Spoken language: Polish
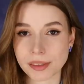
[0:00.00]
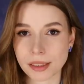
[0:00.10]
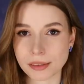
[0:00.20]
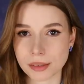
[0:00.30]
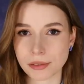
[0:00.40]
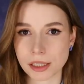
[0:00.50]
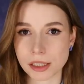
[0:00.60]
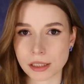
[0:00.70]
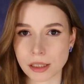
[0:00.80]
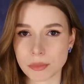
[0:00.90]

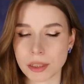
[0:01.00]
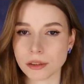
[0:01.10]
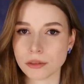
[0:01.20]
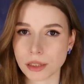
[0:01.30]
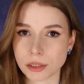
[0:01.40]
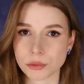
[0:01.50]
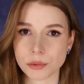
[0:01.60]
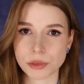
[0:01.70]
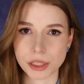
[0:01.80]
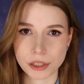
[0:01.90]
wskazywać na planowaną
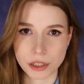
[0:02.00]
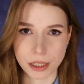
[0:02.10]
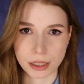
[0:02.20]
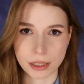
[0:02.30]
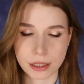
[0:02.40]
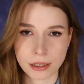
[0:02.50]
ucieczkę.